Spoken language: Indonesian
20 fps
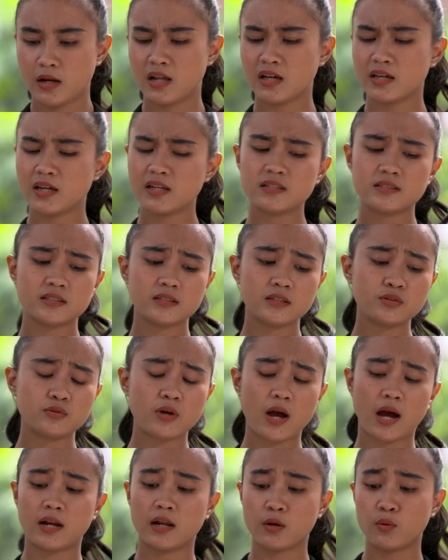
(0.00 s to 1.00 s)
Lagian di sini
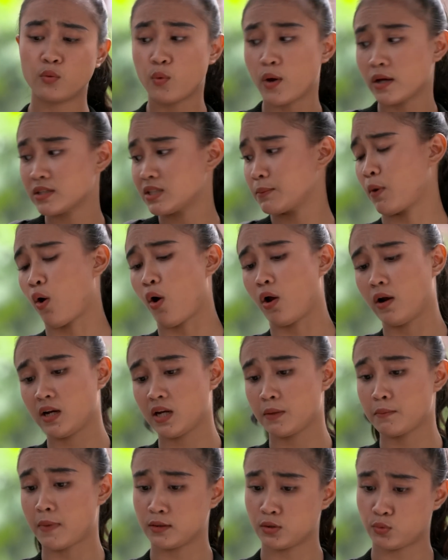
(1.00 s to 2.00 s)
juga ada gue sama
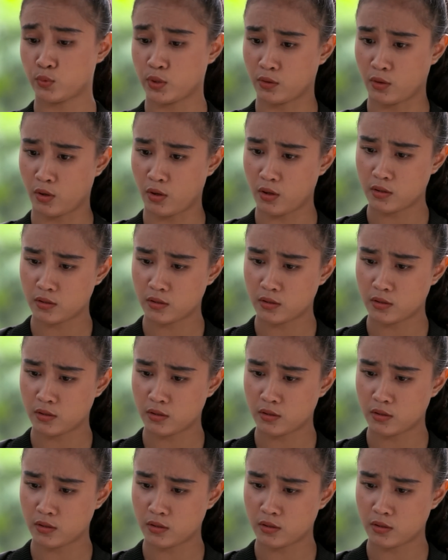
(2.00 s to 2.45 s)
Olin yang bantuin lo.